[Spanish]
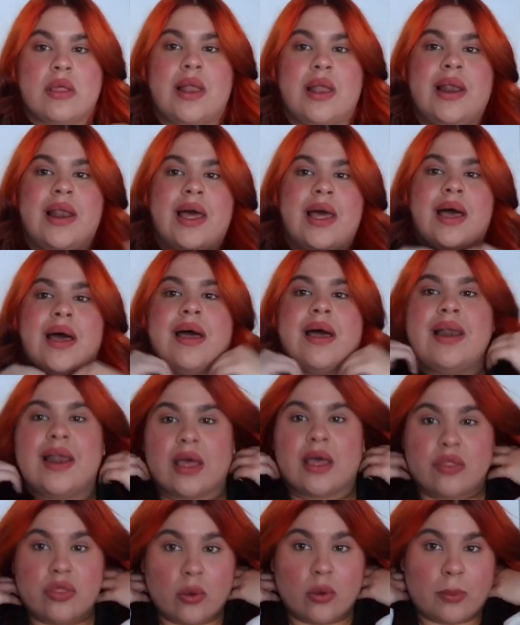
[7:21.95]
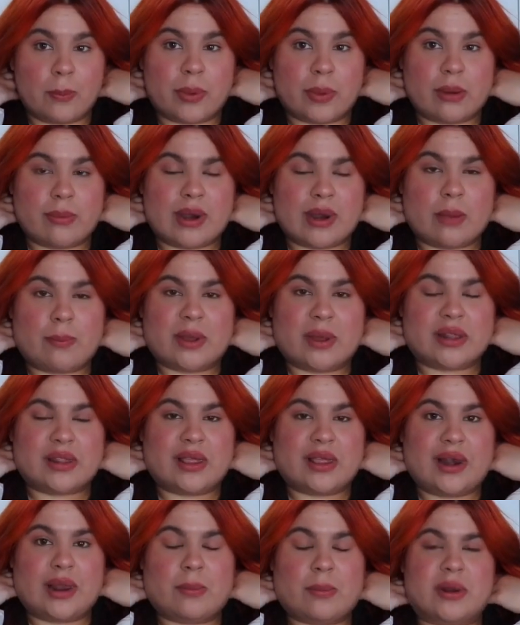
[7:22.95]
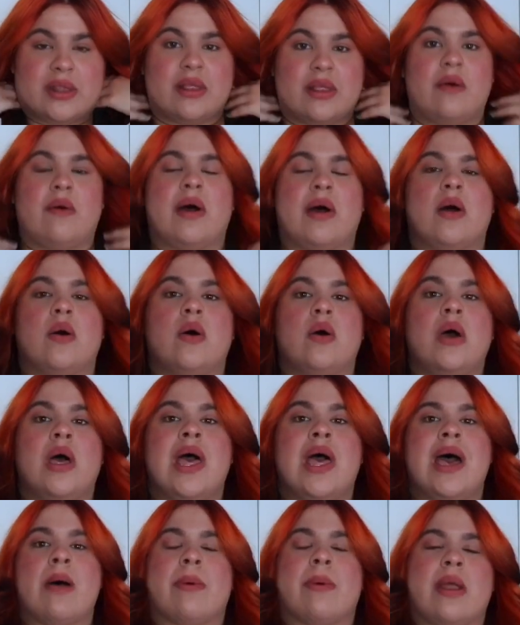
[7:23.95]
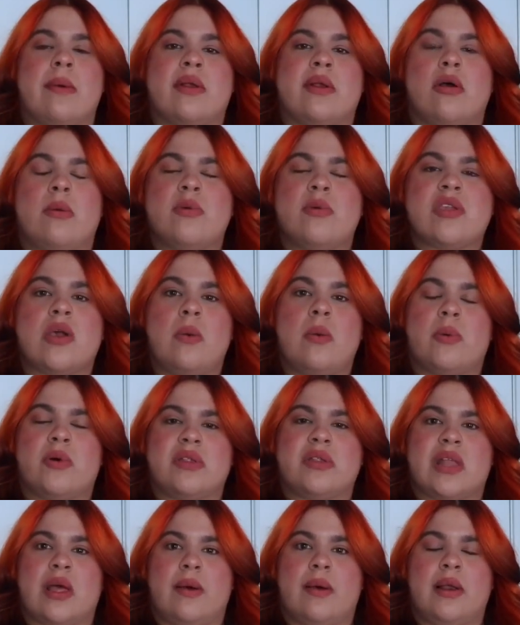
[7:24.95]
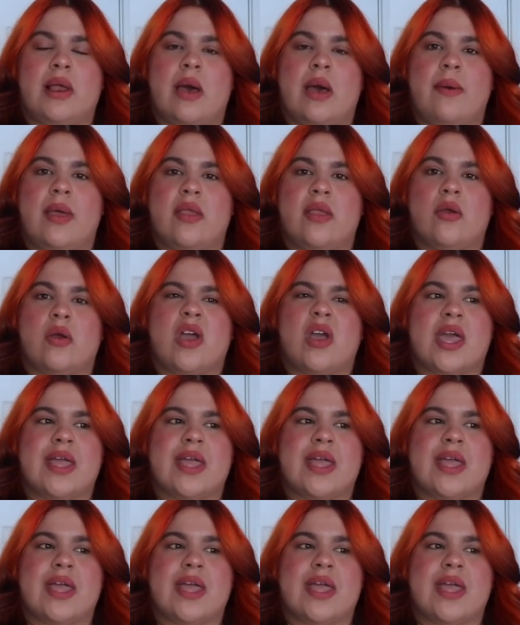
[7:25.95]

las dos primeras partes en la parte de abajo para ver cómo se comportaba el cabello,